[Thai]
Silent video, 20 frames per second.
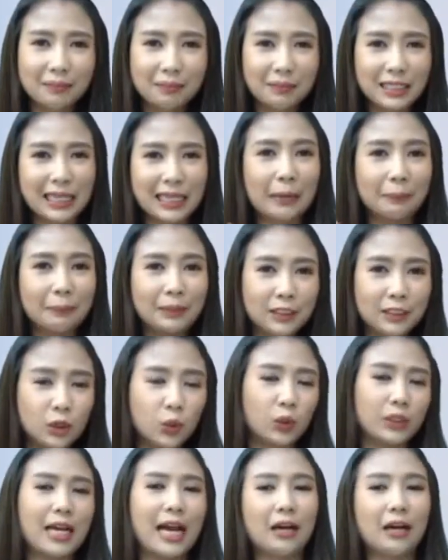การพิ
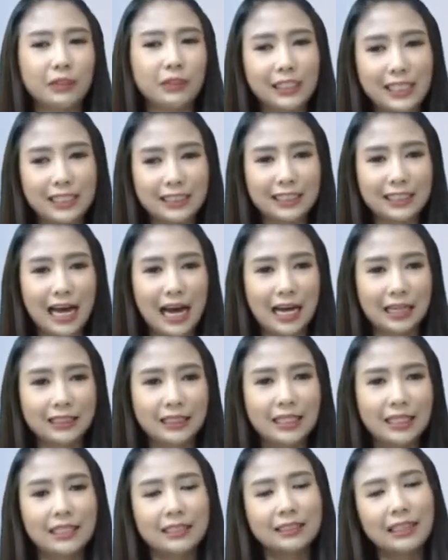สูจน์ทางวิทยาศาสตร์
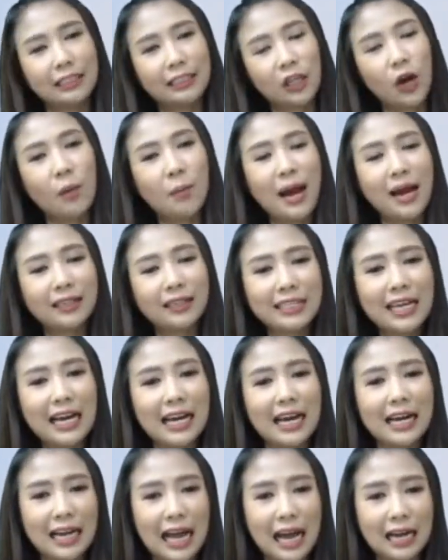แต่ต่อมาระ
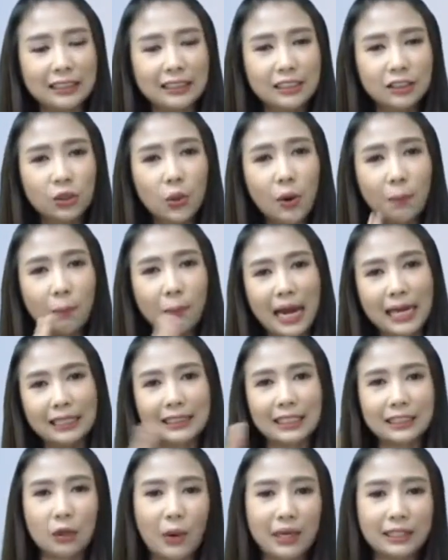ยะหลังๆ เนี่ย ช่วงปลาย
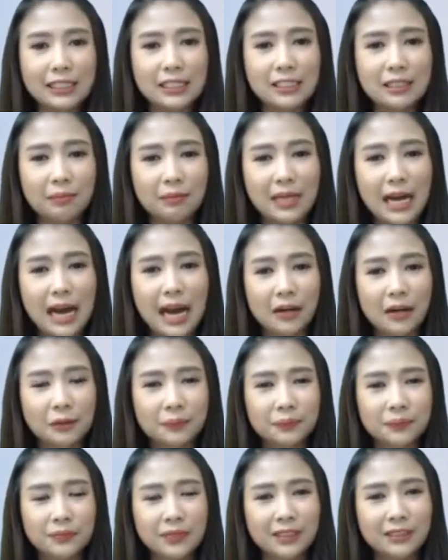ศตวรรษที่
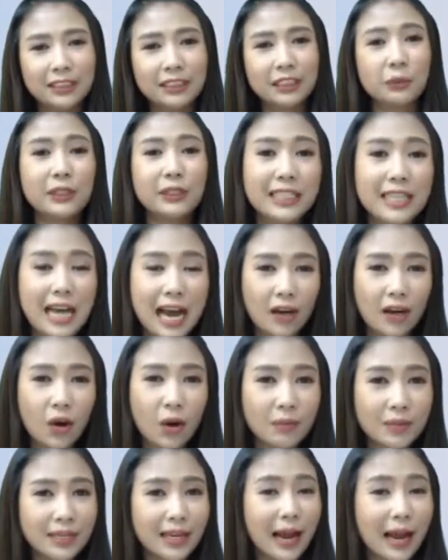19 จิตวิทยา
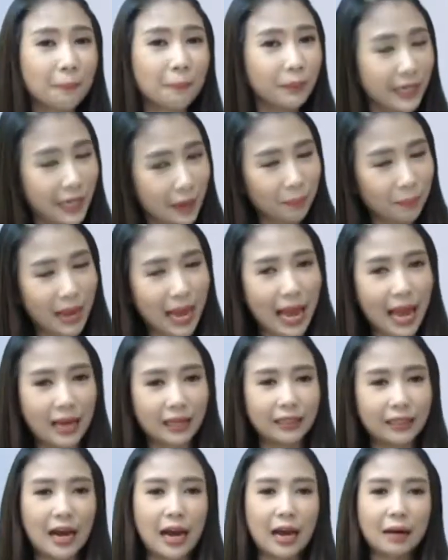ก็มีการเปลี่ยนแปลง
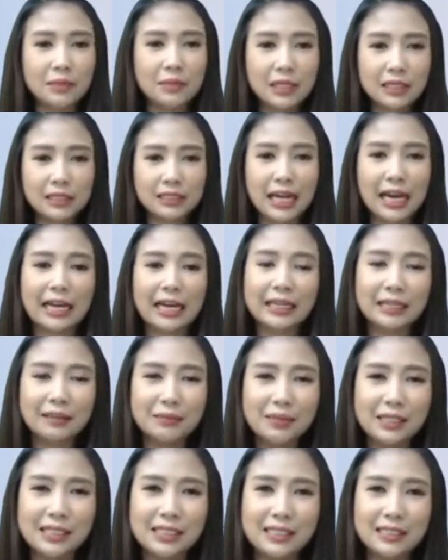นะคะ มีใช้
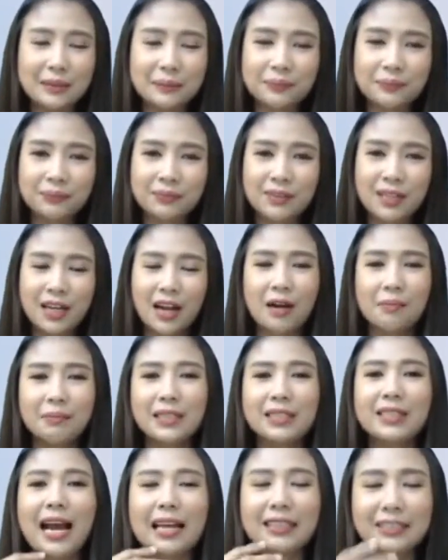มี
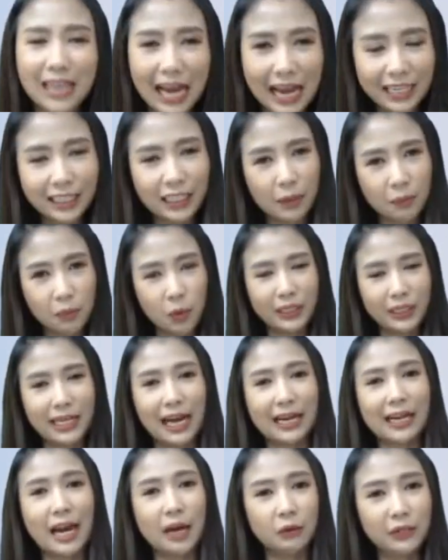มีการใช้กระบวน
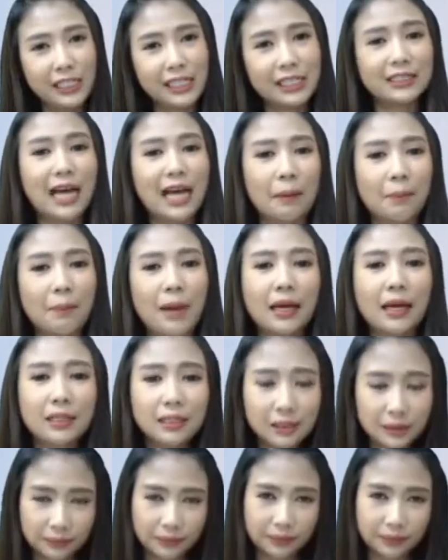การทางวิทยาศาสตร์มากขึ้น